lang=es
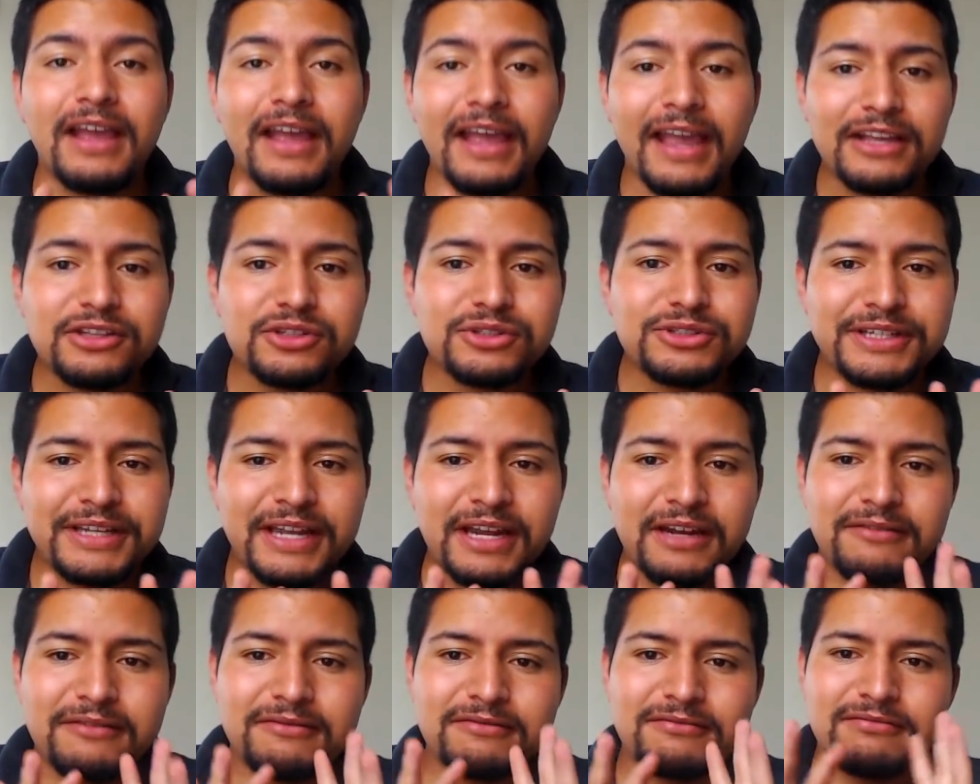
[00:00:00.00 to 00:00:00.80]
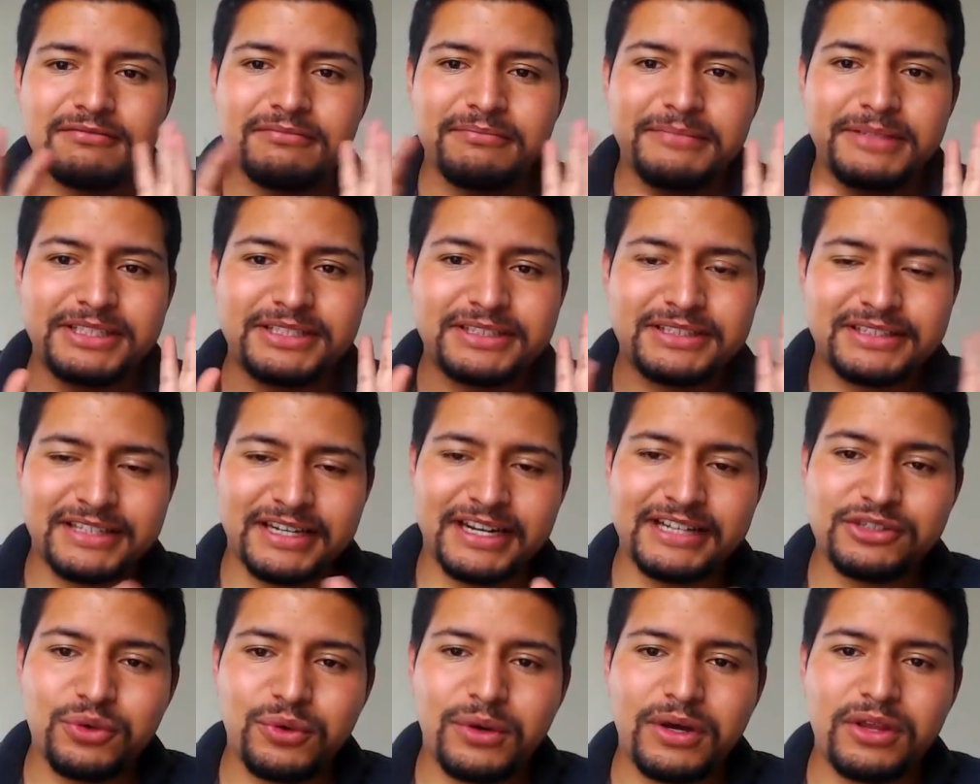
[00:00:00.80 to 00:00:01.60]
Esos serían mis
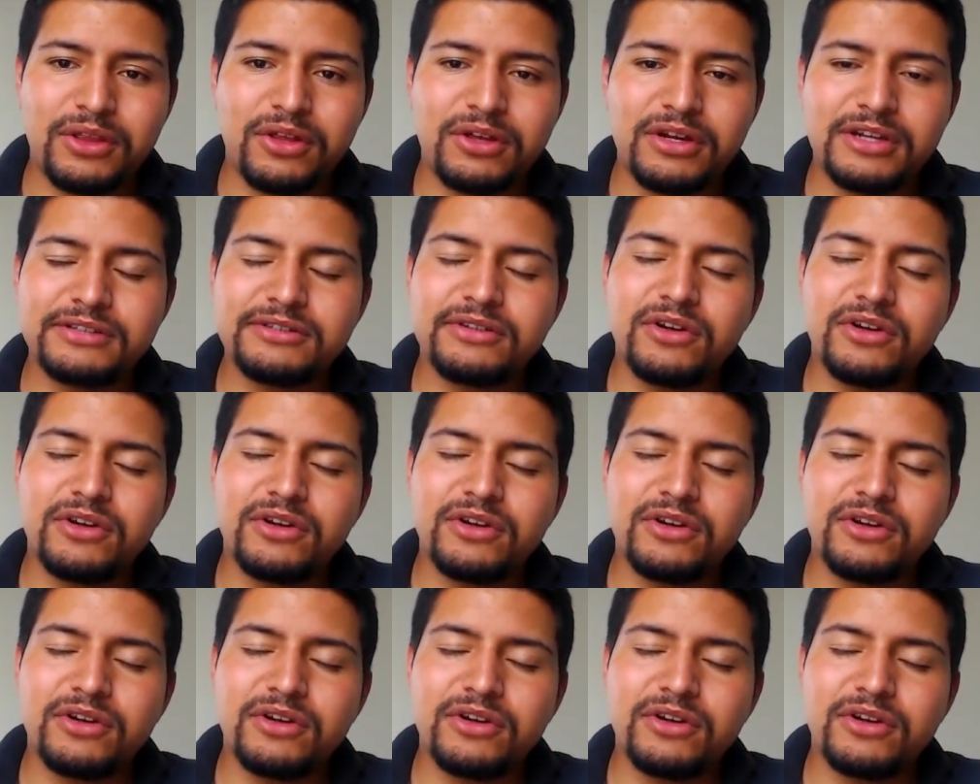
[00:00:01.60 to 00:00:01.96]
tres jugadores,